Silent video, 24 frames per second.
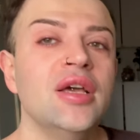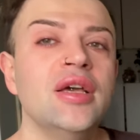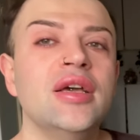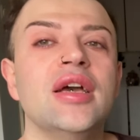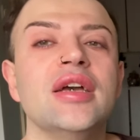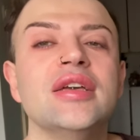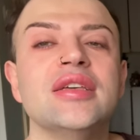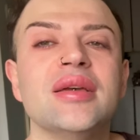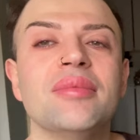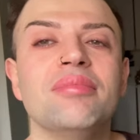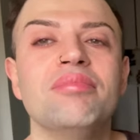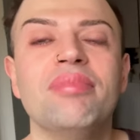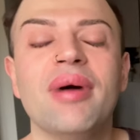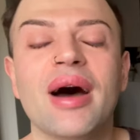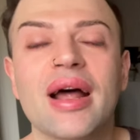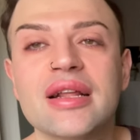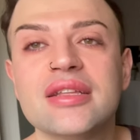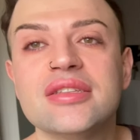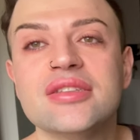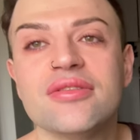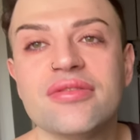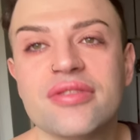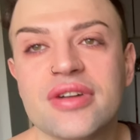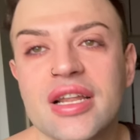Ja się
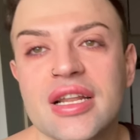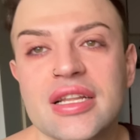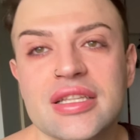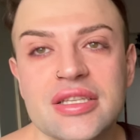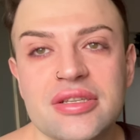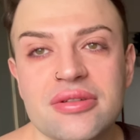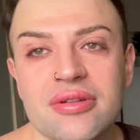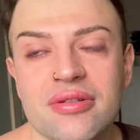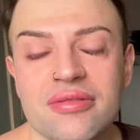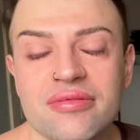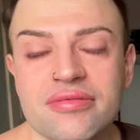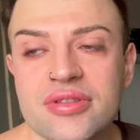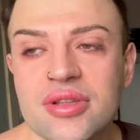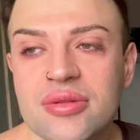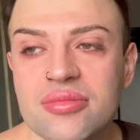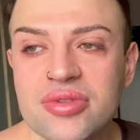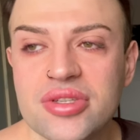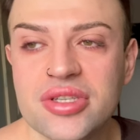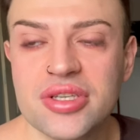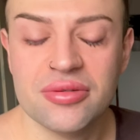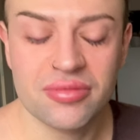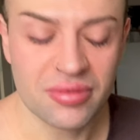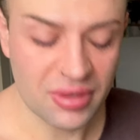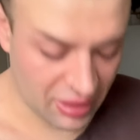bardzo wkręciłem w tą
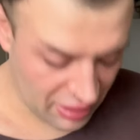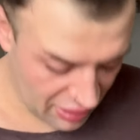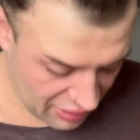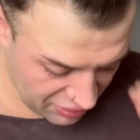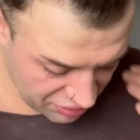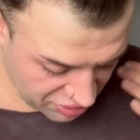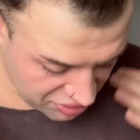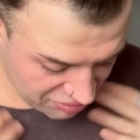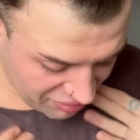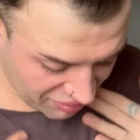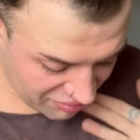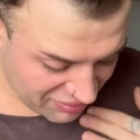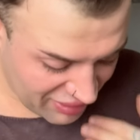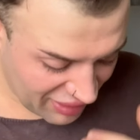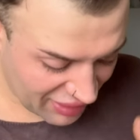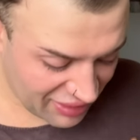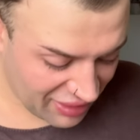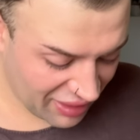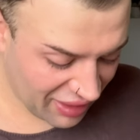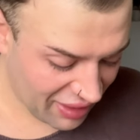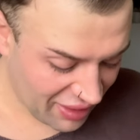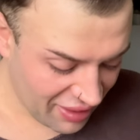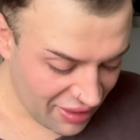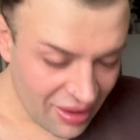siłkę. Ja już mam
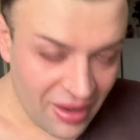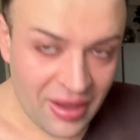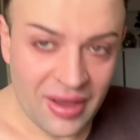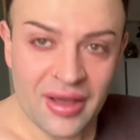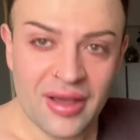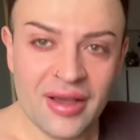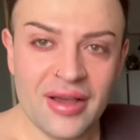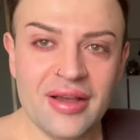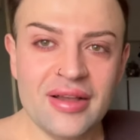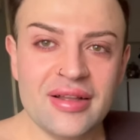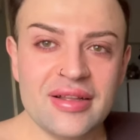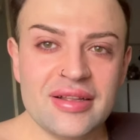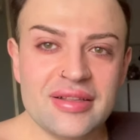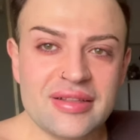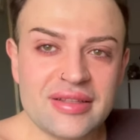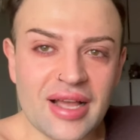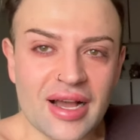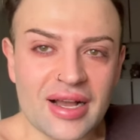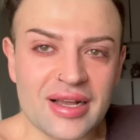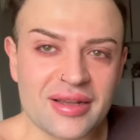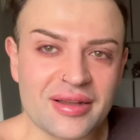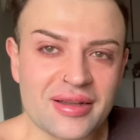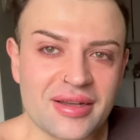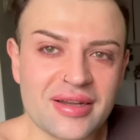takie,
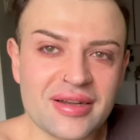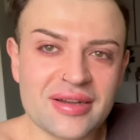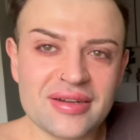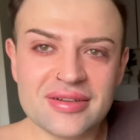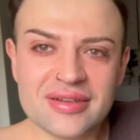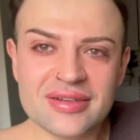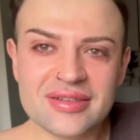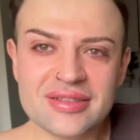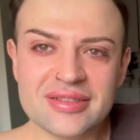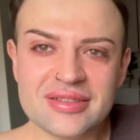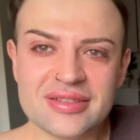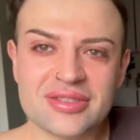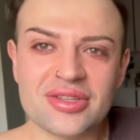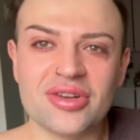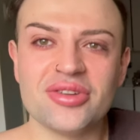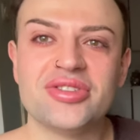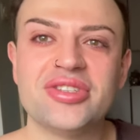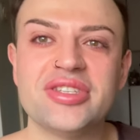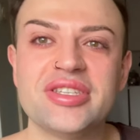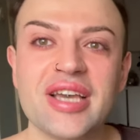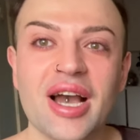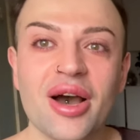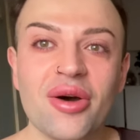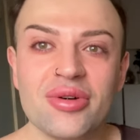tak, to
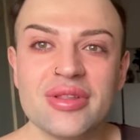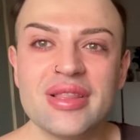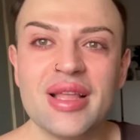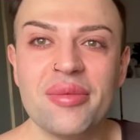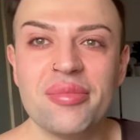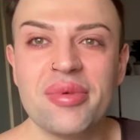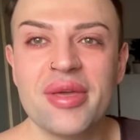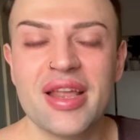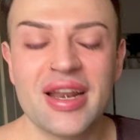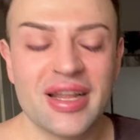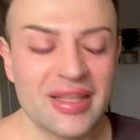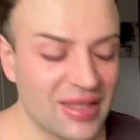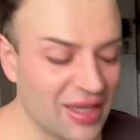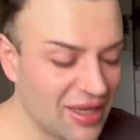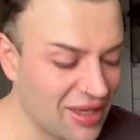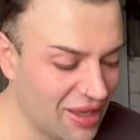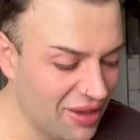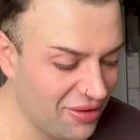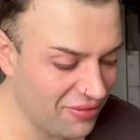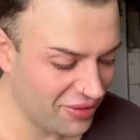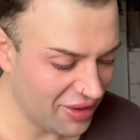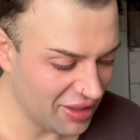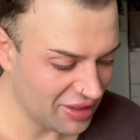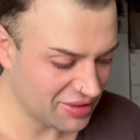ciało nabiera
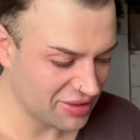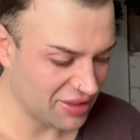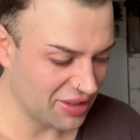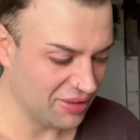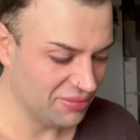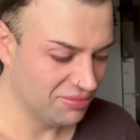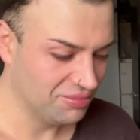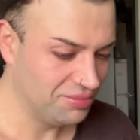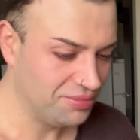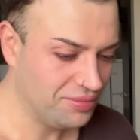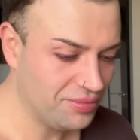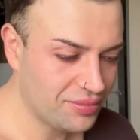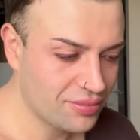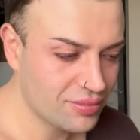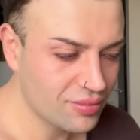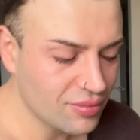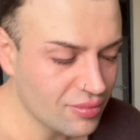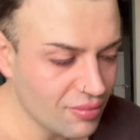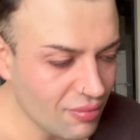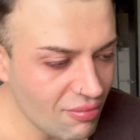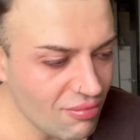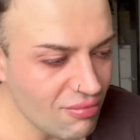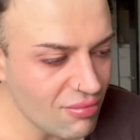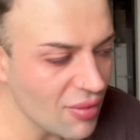takiej, wiecie,
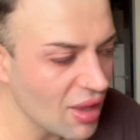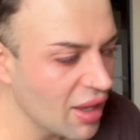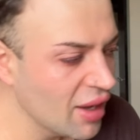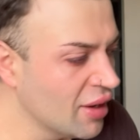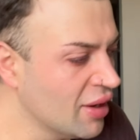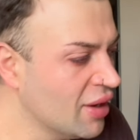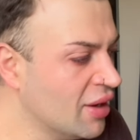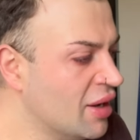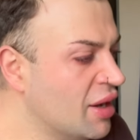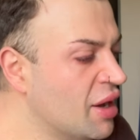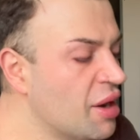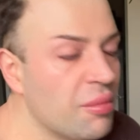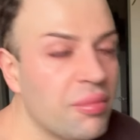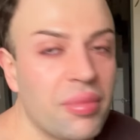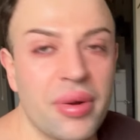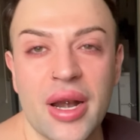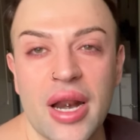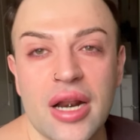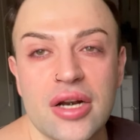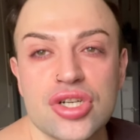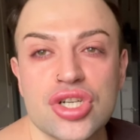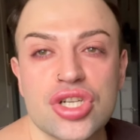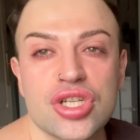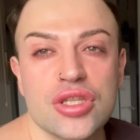
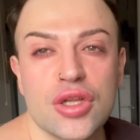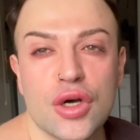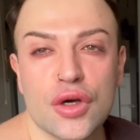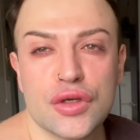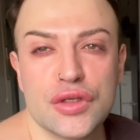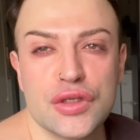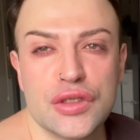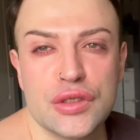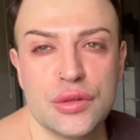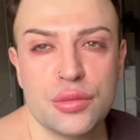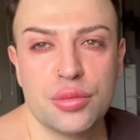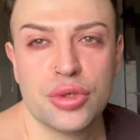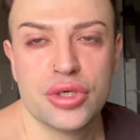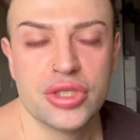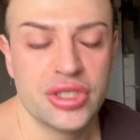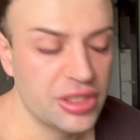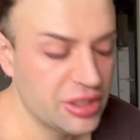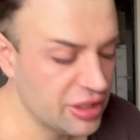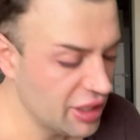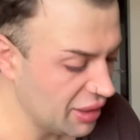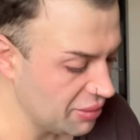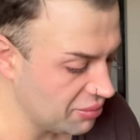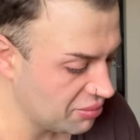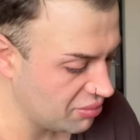prężności, bo
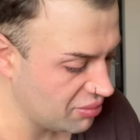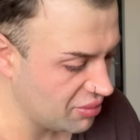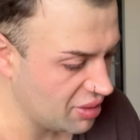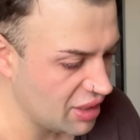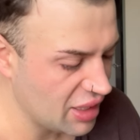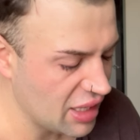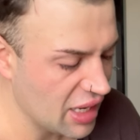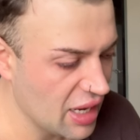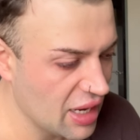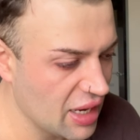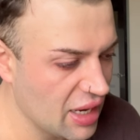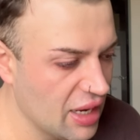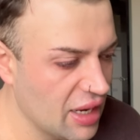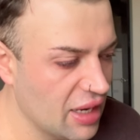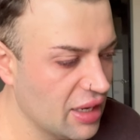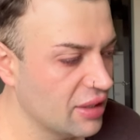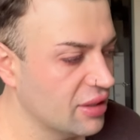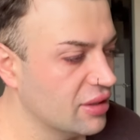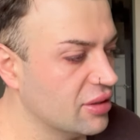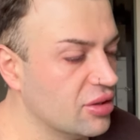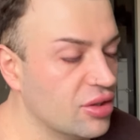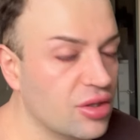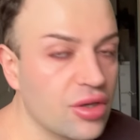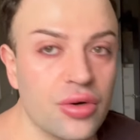dzisiaj mija
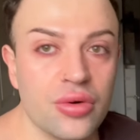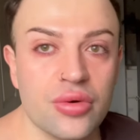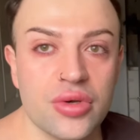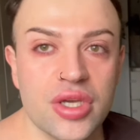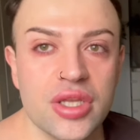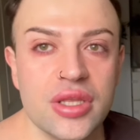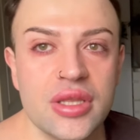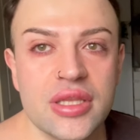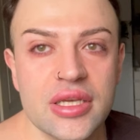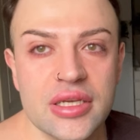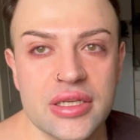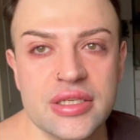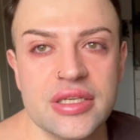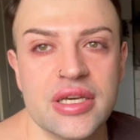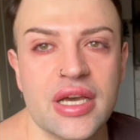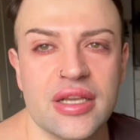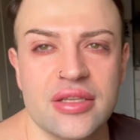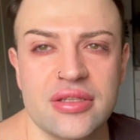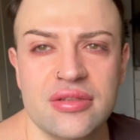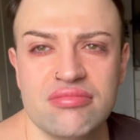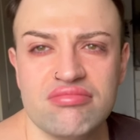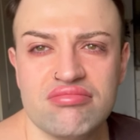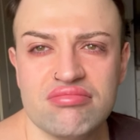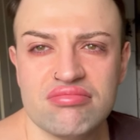drugi
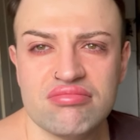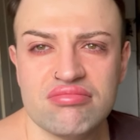tydzień